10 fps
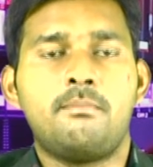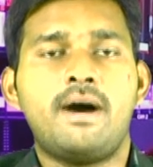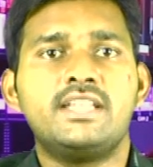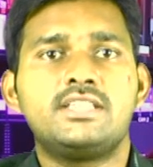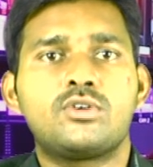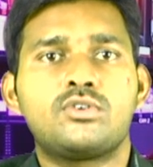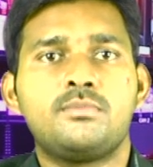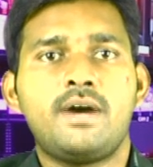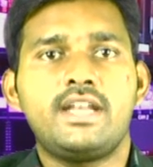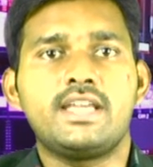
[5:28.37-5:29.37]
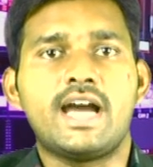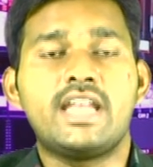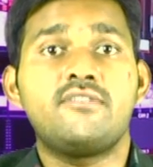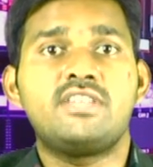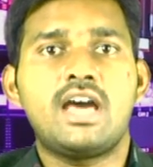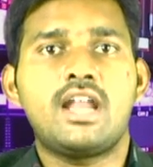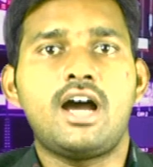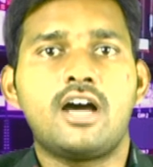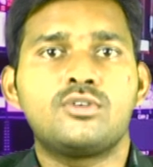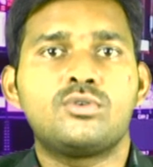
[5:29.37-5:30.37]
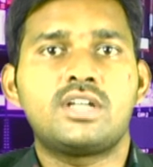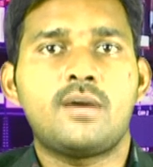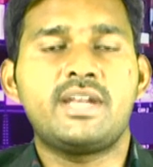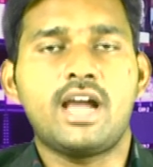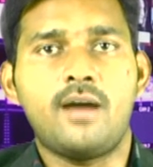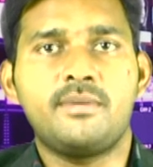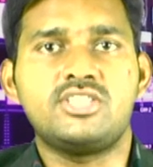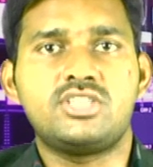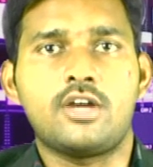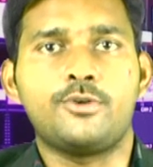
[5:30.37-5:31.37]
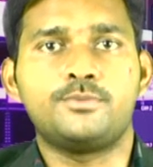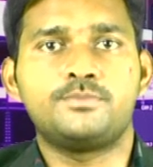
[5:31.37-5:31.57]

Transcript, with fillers: బాధిత కుటుంబాన్ని అన్ని విధాలా ఆదుకుంటామని హామీ ఇచ్చారు